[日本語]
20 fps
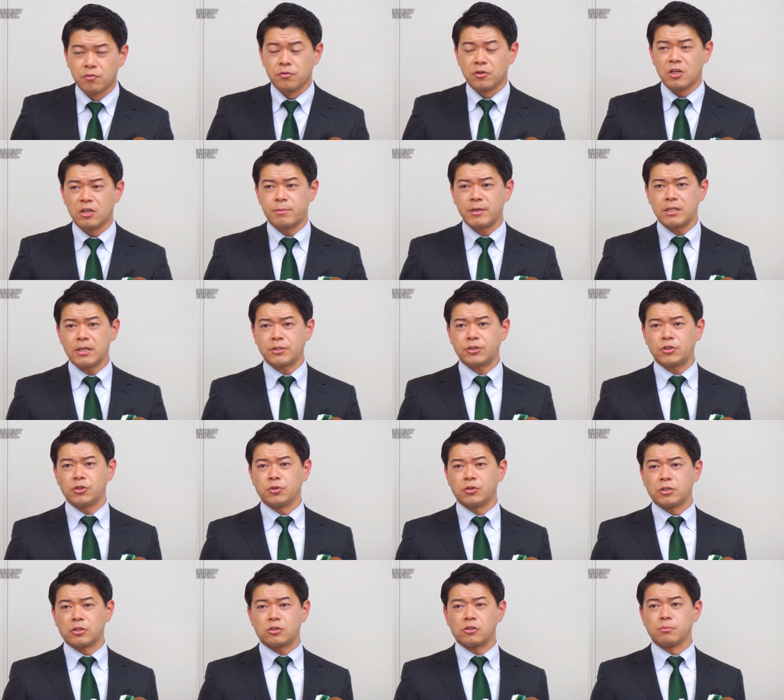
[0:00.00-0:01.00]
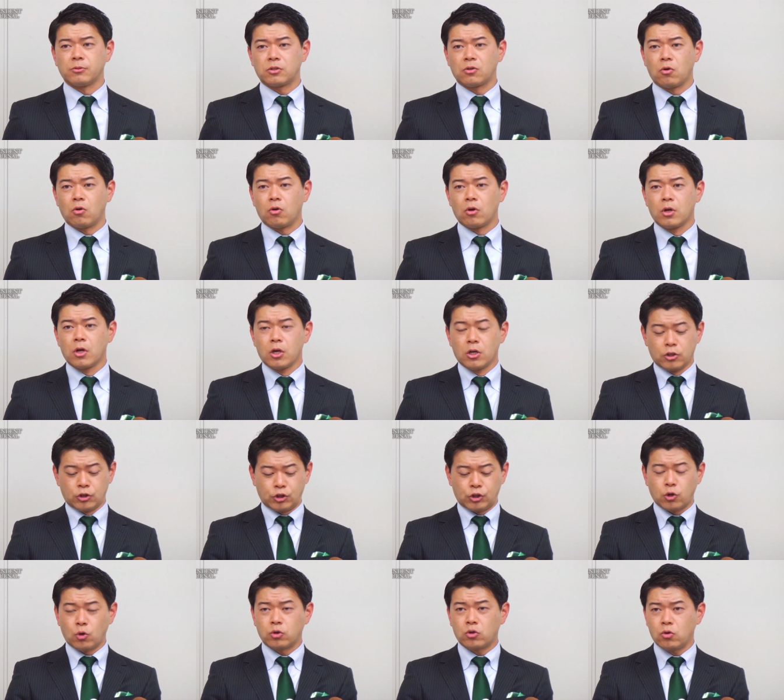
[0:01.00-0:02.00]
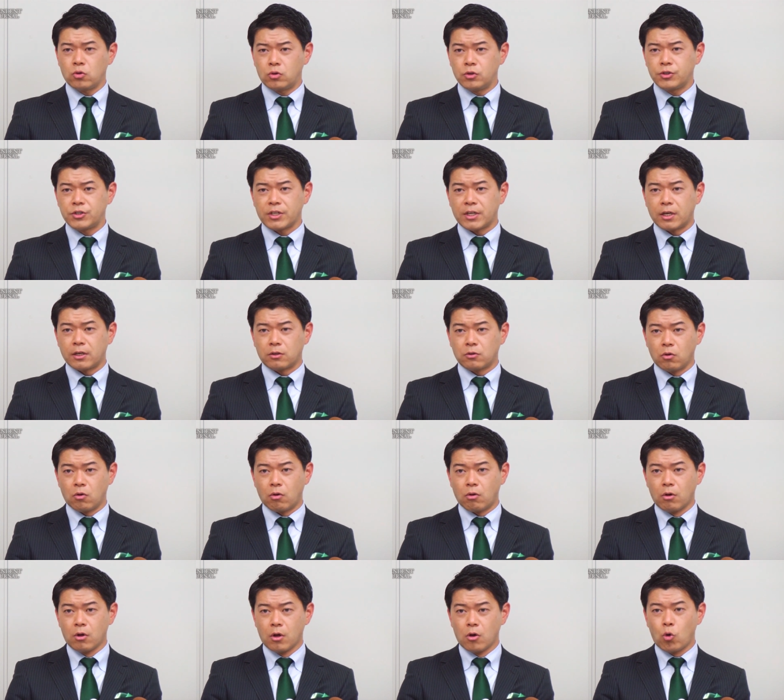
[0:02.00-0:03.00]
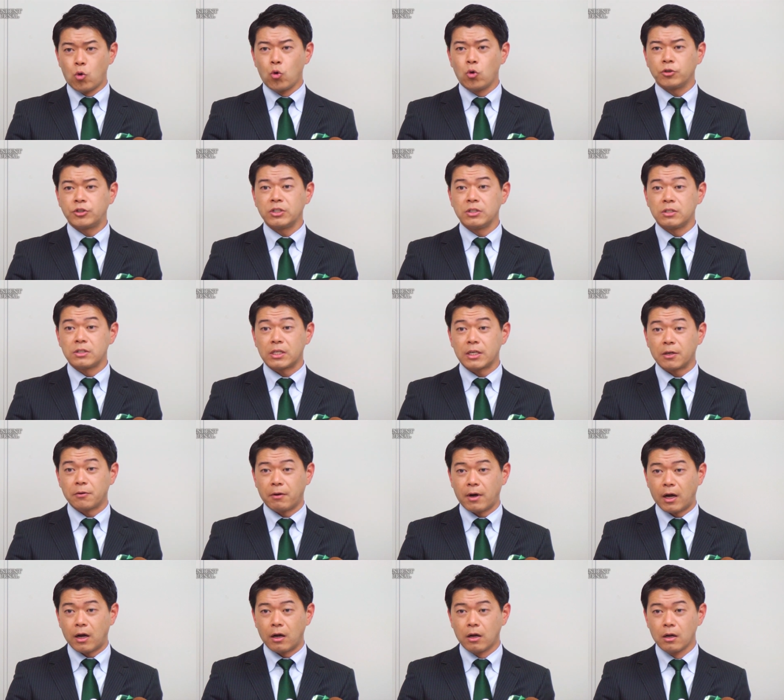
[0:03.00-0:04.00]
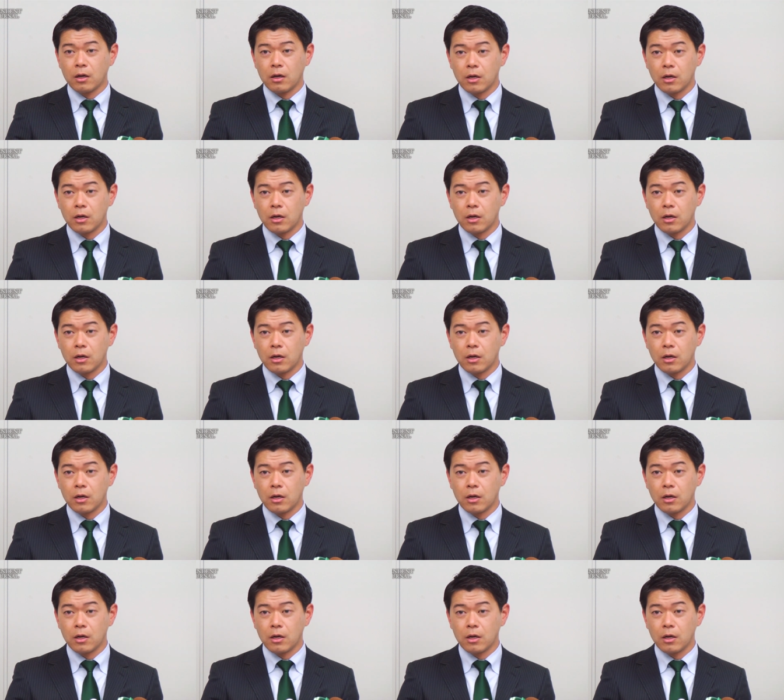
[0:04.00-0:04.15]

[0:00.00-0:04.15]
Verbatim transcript: ネバダ州に住むと所得税と法人税は